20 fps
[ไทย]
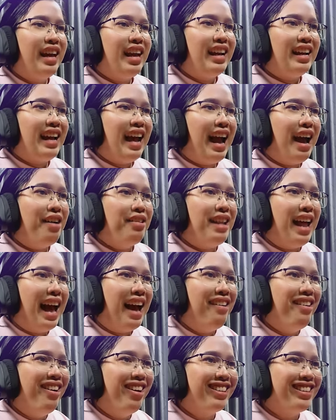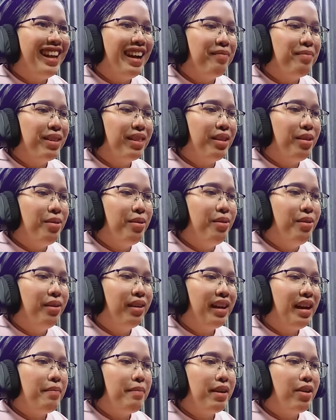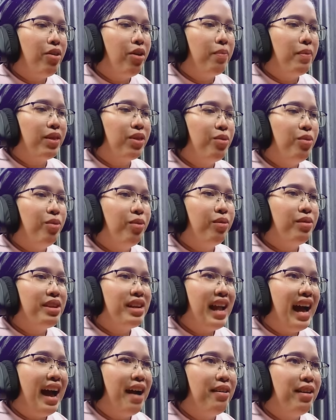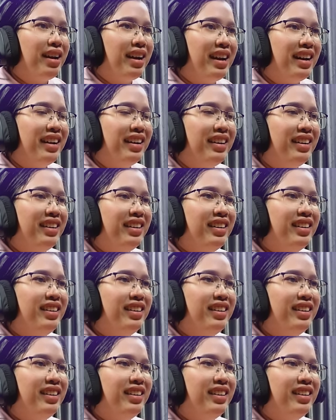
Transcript: แค่ก้าวเท้าออกจากประตูแค่มากอดประตูก็หนาวแล้วอะ